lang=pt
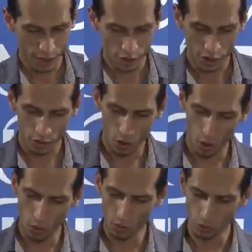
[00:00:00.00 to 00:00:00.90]

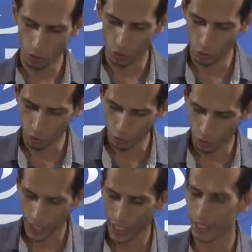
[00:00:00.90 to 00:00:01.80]
chegou junto
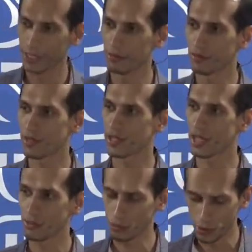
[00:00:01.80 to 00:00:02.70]
dele um
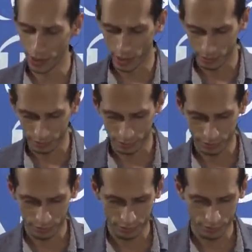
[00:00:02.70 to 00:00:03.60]
centurião,
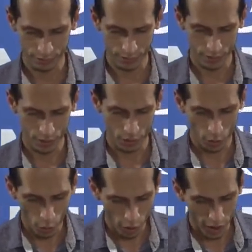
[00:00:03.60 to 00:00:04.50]

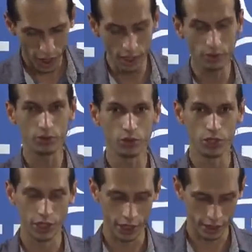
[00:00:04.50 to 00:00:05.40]

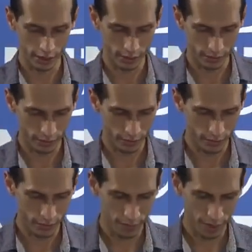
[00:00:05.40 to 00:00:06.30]
rogando-lhe
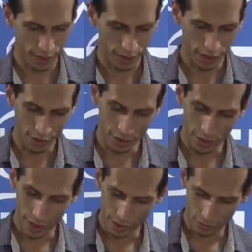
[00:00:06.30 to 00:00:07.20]
e
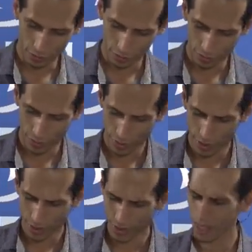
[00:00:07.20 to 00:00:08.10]
dizendo:
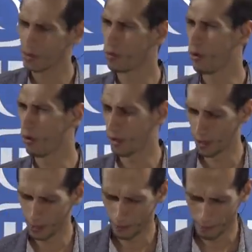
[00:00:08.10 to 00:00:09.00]
Senhor,
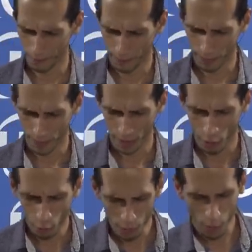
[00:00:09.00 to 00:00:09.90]

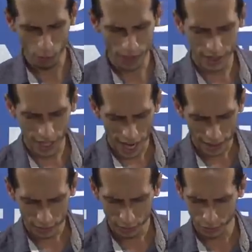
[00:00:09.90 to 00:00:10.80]
o meu
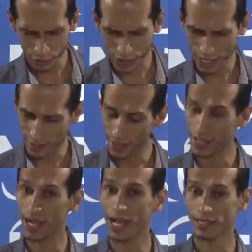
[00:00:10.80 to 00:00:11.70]
criado jaz em
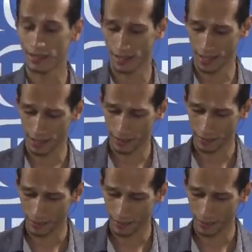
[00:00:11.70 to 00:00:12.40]
casa,